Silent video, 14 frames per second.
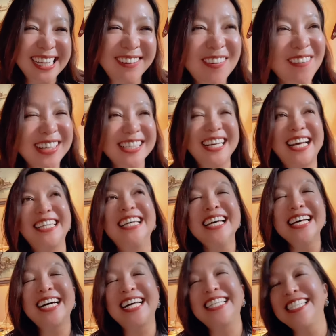我们是很
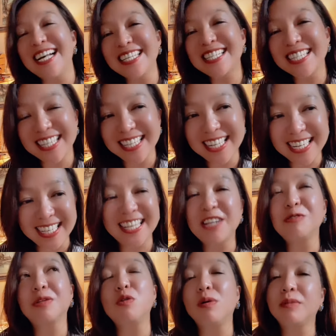很相似的一类人，但注
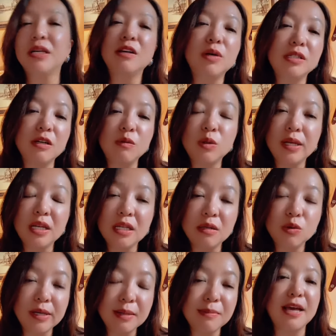定我们一定会成为对立的对
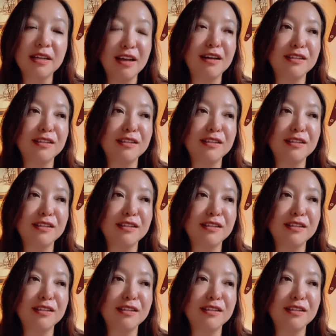立面啊！